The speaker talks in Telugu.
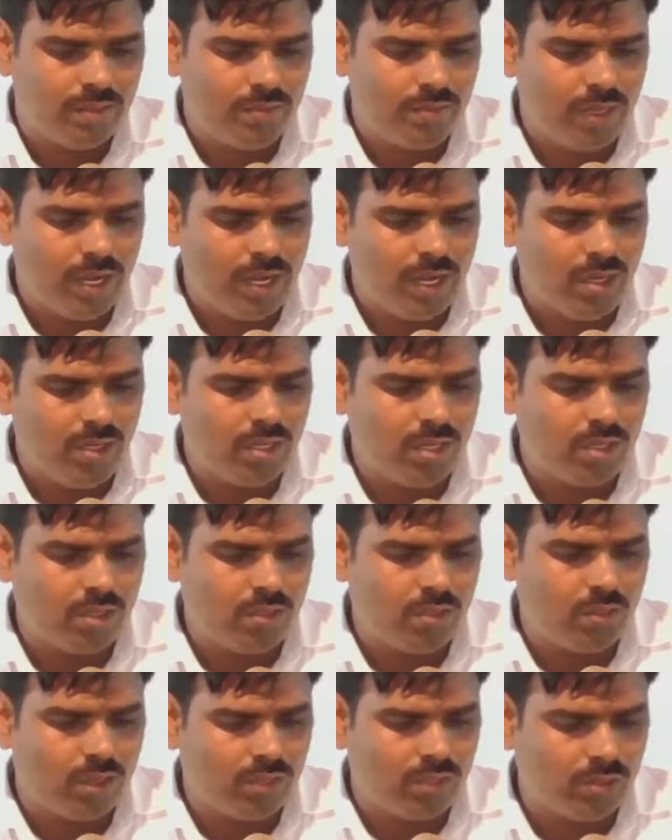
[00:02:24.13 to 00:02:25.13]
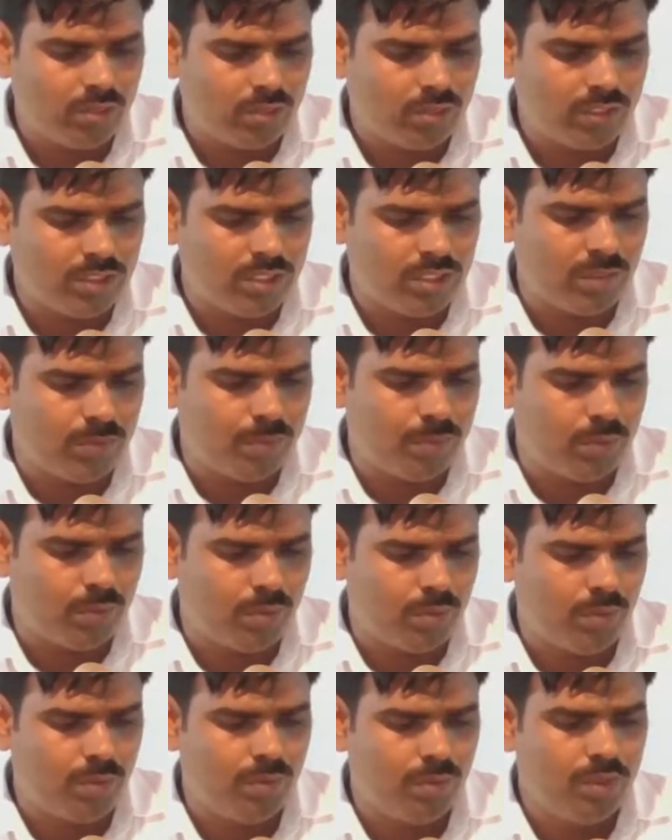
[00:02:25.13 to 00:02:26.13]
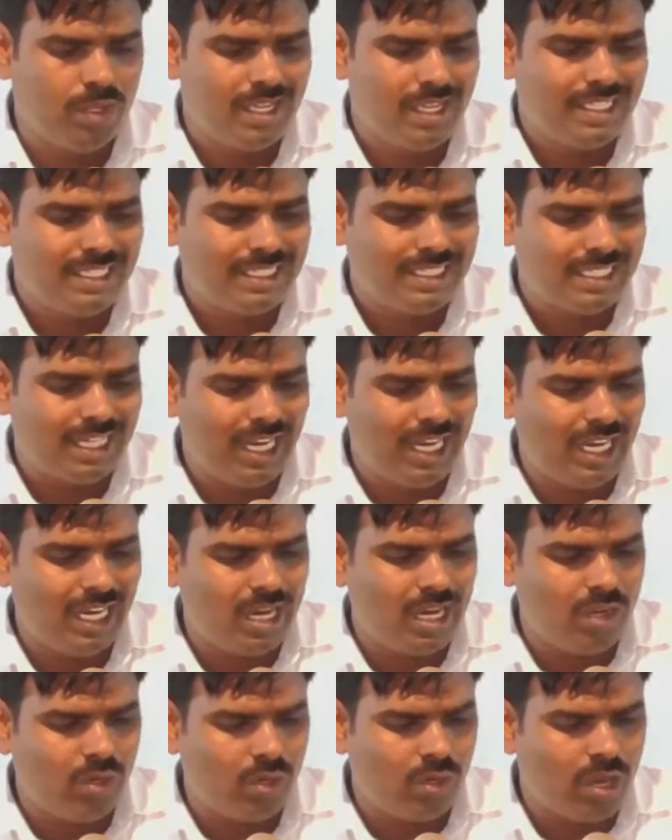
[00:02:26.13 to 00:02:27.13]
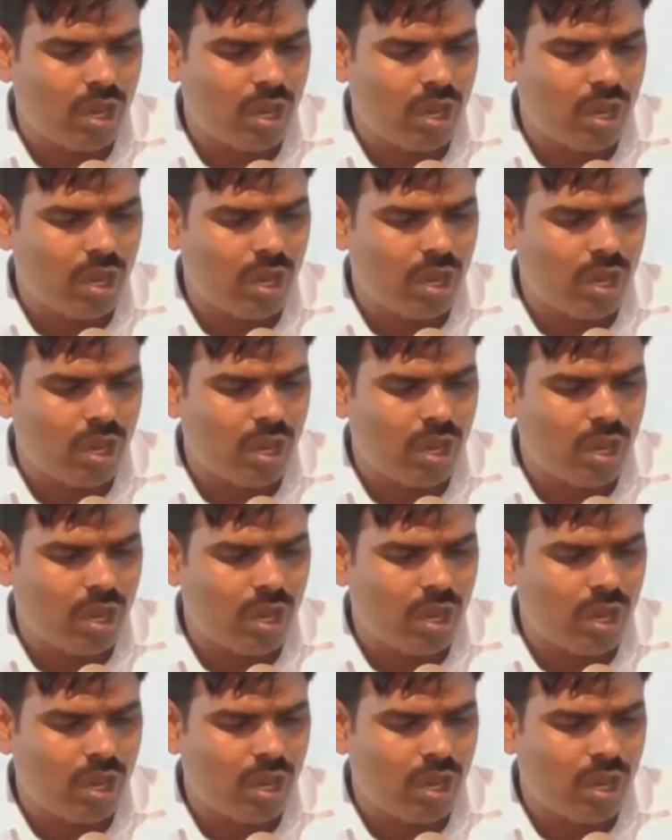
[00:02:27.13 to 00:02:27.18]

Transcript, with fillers: వెల్లుటకు వంతు వచ్చినప్పుడు స్త్రీలను